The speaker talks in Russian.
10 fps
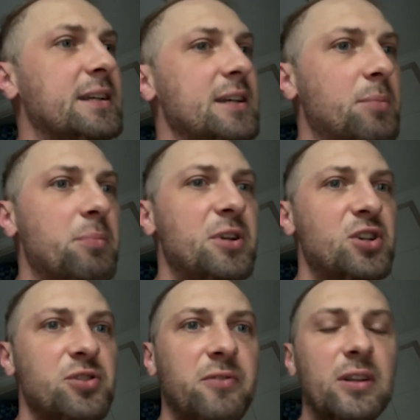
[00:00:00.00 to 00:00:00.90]
Я
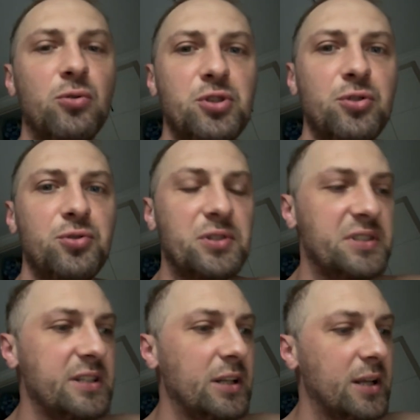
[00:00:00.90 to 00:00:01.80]
попереживал очень-очень
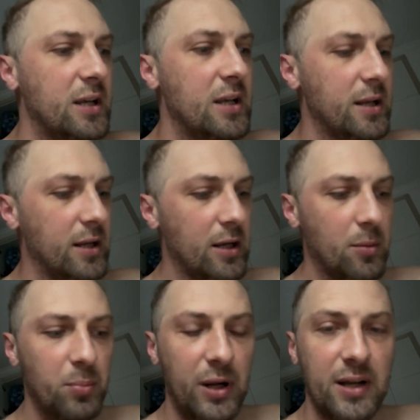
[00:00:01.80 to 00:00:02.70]
сильно,
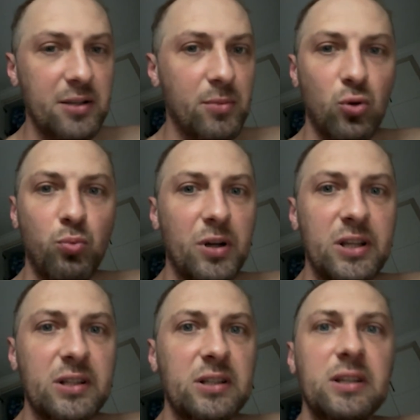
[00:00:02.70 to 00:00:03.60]
пока не могу
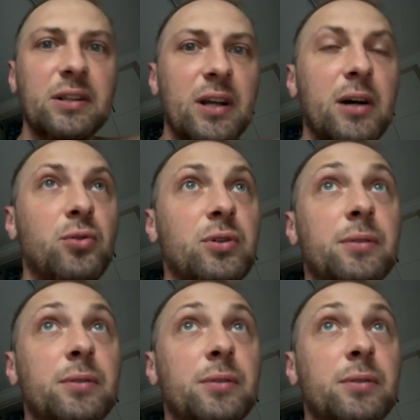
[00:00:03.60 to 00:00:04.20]
понять, где нахуй.